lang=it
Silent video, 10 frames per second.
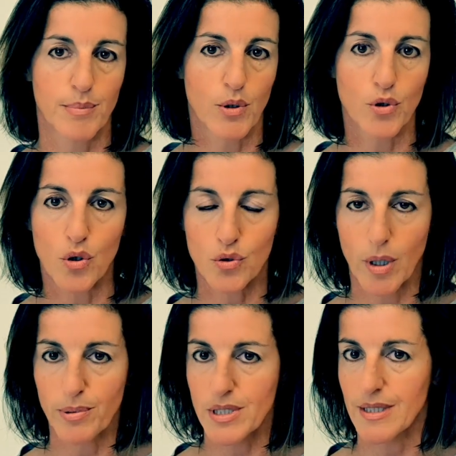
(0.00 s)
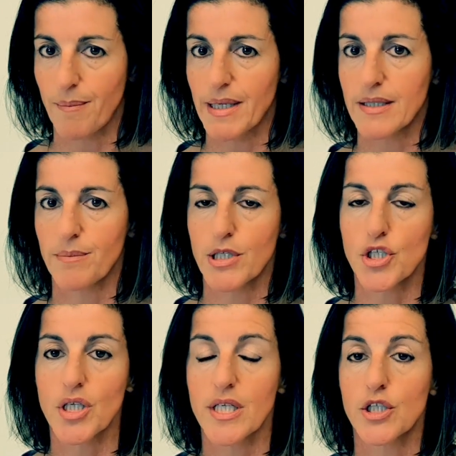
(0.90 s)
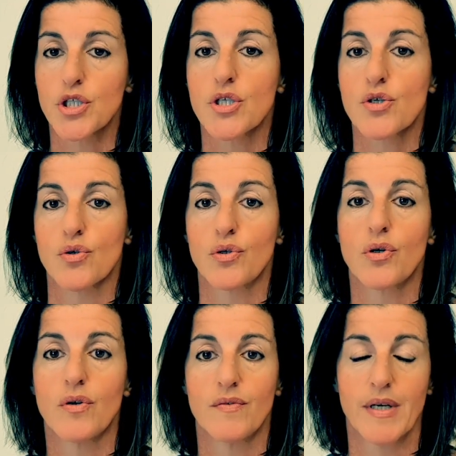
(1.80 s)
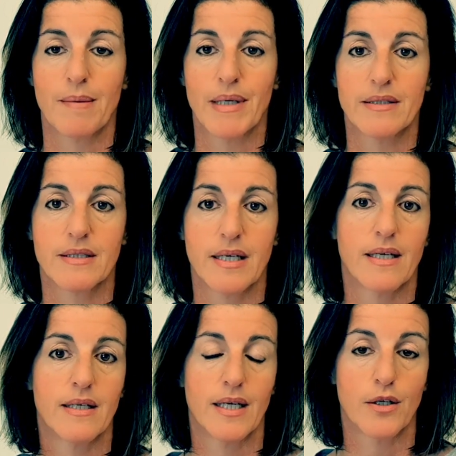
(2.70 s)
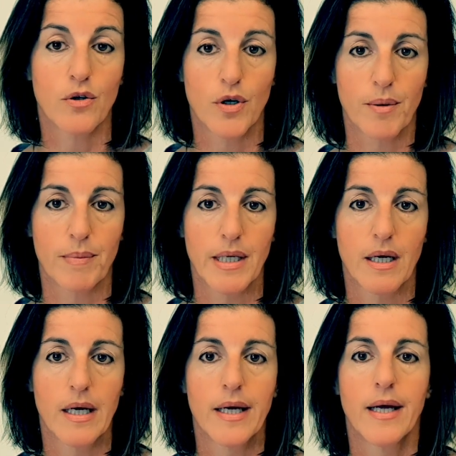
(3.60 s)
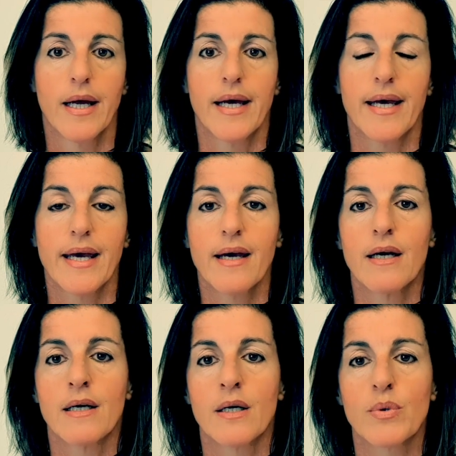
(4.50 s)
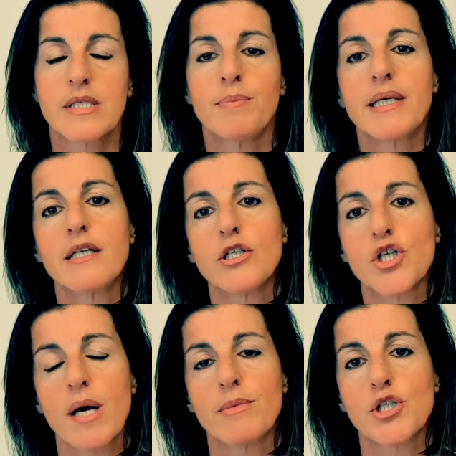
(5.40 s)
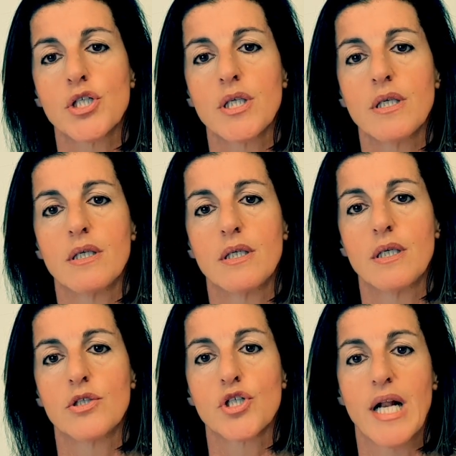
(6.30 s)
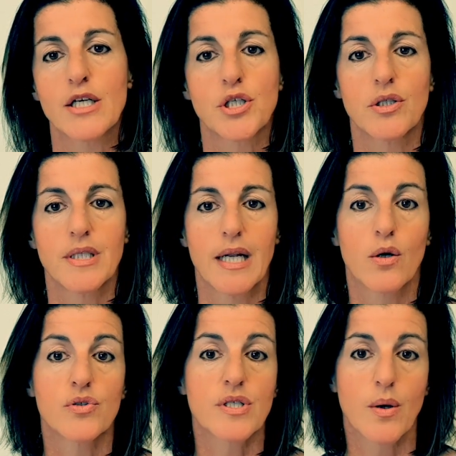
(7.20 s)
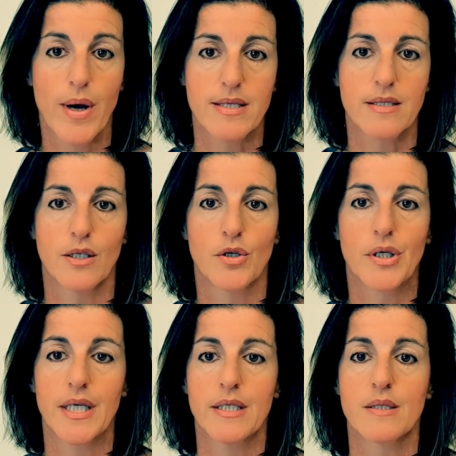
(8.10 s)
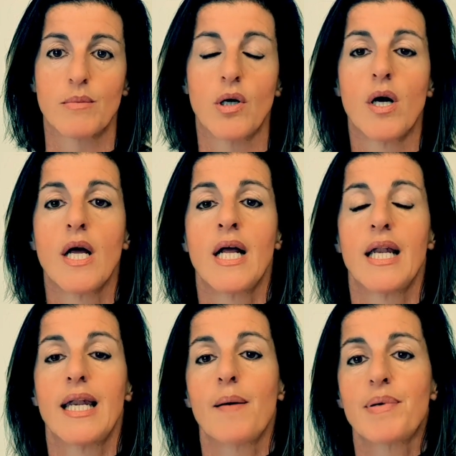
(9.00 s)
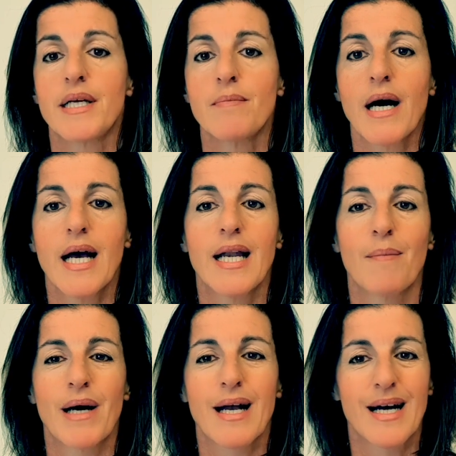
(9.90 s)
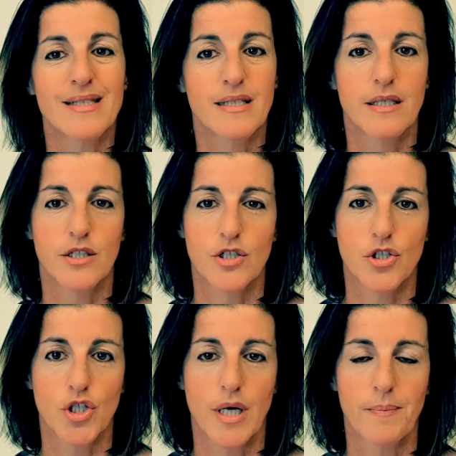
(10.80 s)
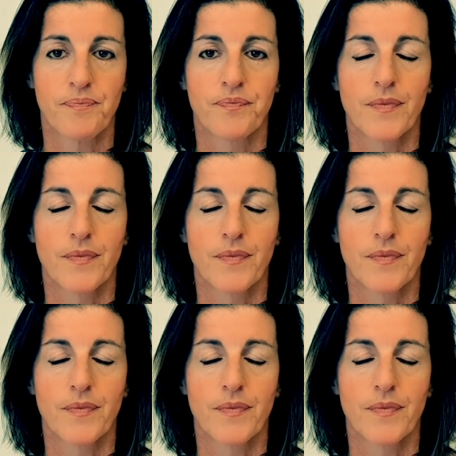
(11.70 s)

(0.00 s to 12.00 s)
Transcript: prodotto appositamente per i celiaci sono veramente enormi e eh, questi picchi glicemici eh, ci lasciano delle conseguenze nell'organismo. La prima è la mancanza di energia